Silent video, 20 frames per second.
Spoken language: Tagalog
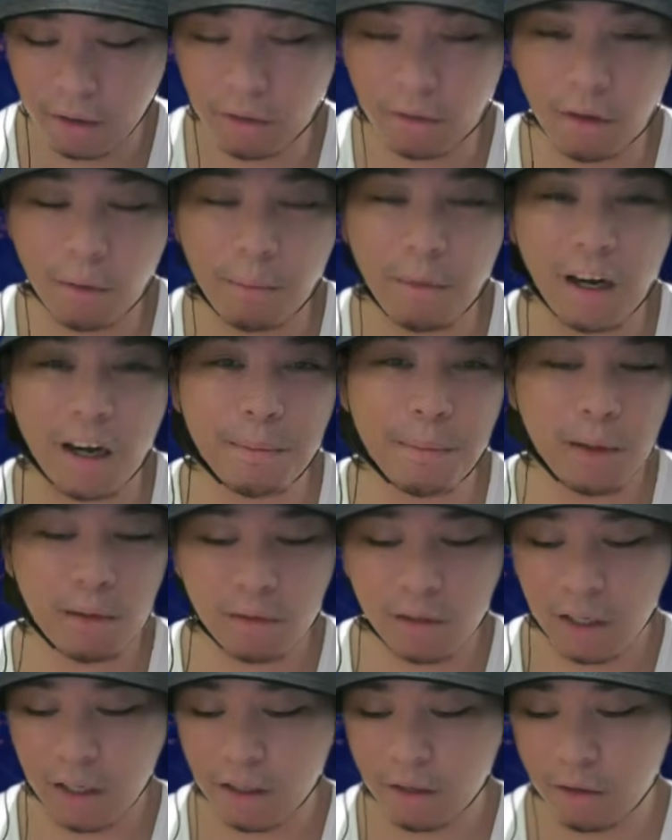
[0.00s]
yung mga
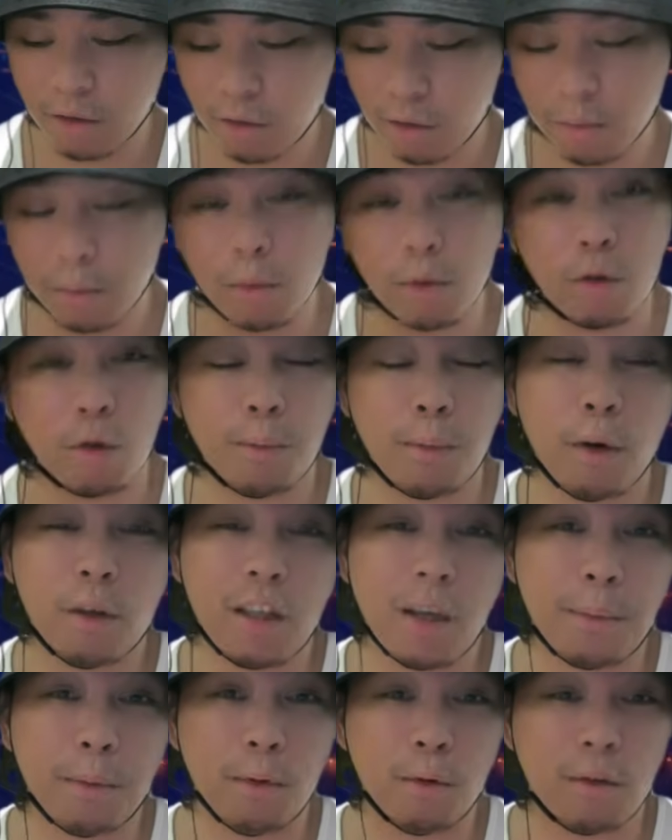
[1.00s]
bansang
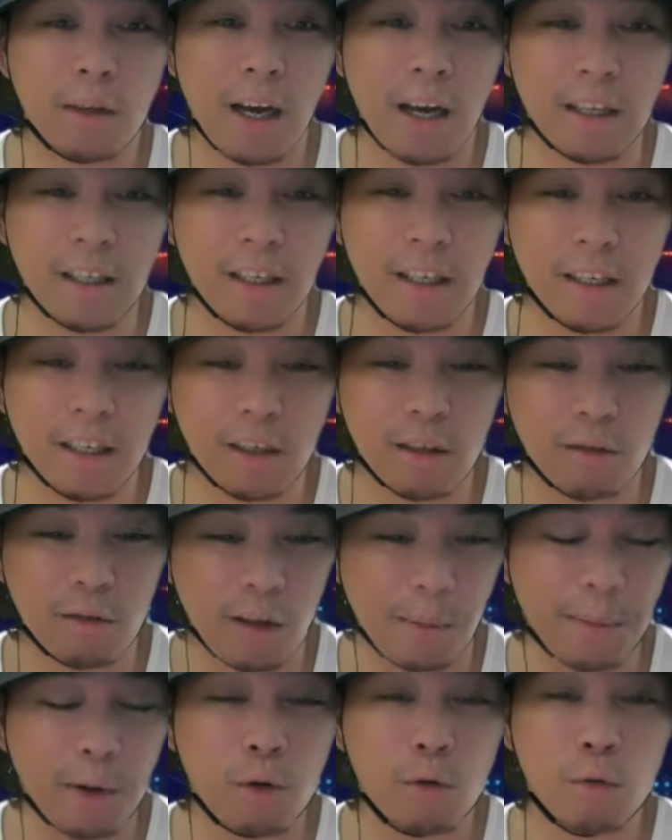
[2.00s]
sumusuporta po sa atin na yan sa
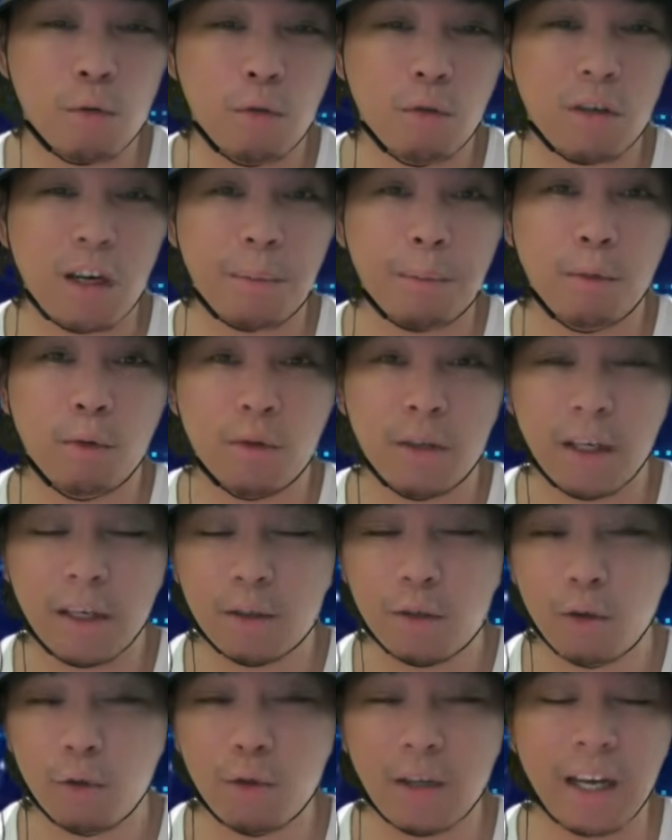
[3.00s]
pangunguna po ng
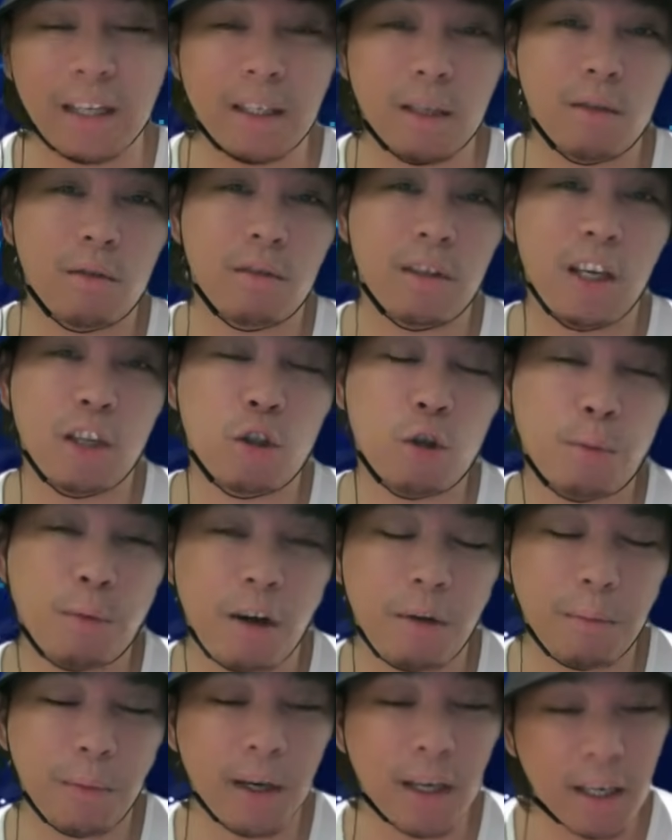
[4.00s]
United States of
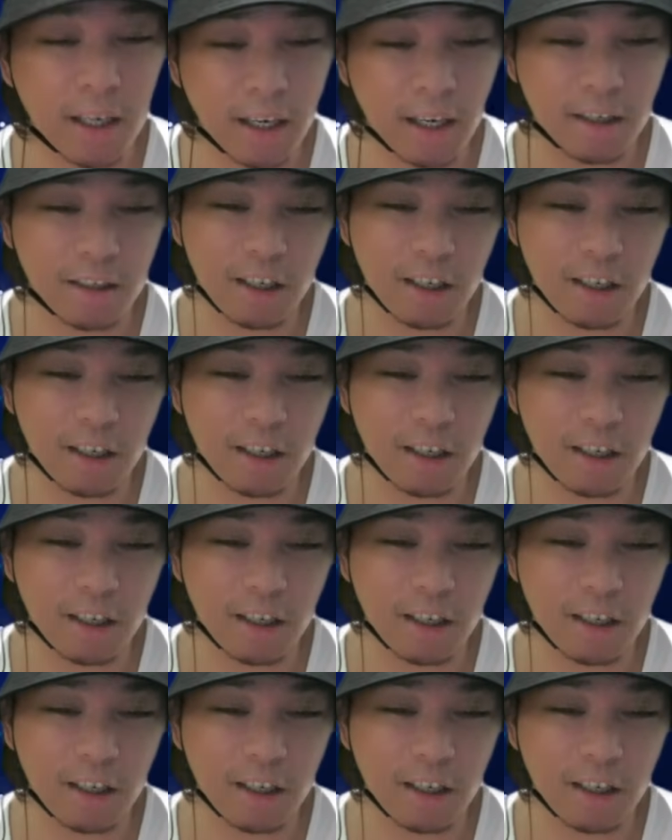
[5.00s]
America,